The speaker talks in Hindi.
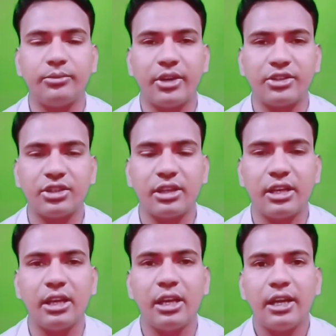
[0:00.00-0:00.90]
इन्फेक्शन
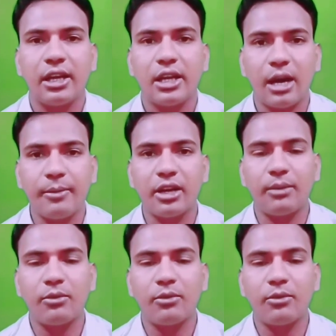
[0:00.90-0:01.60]
है या फिर